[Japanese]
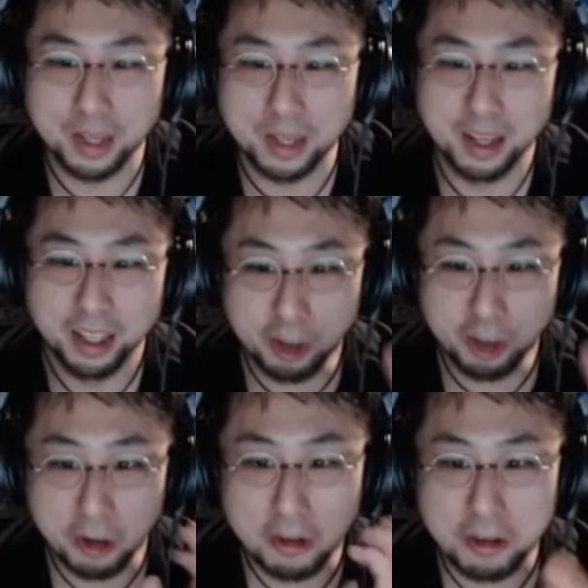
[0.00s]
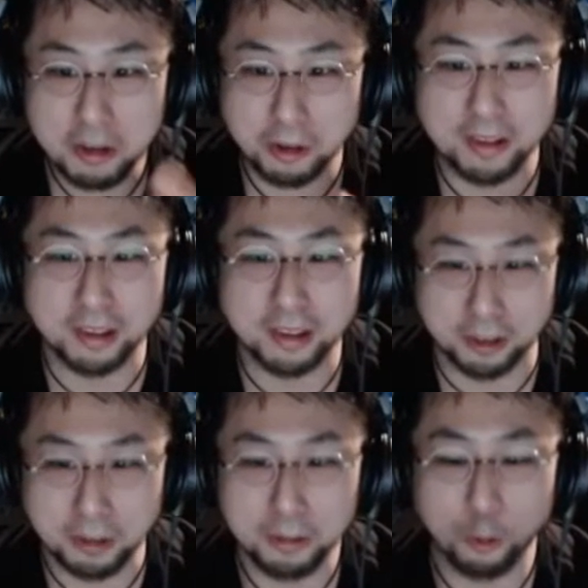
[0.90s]
超ストレスでしょ。
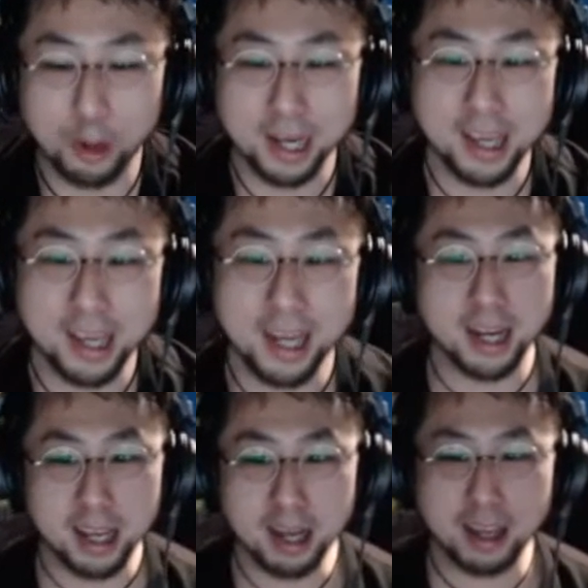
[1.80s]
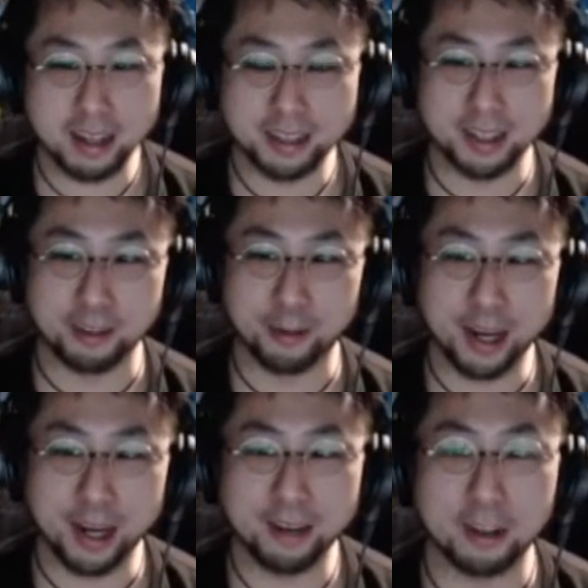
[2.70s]
俺がイライライライラしてんのわかるで
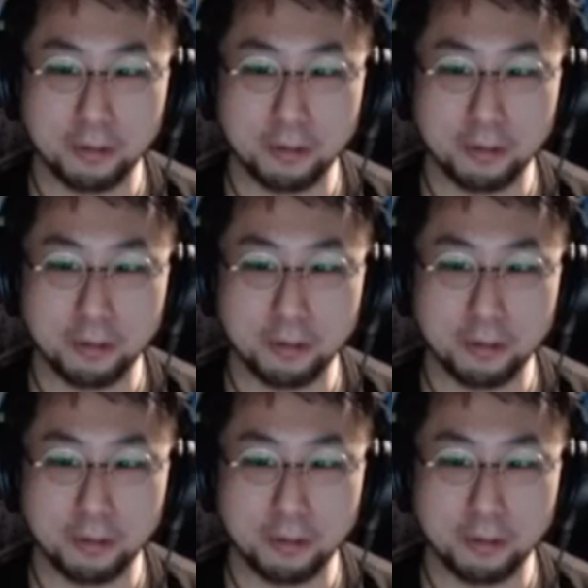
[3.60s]
しょ。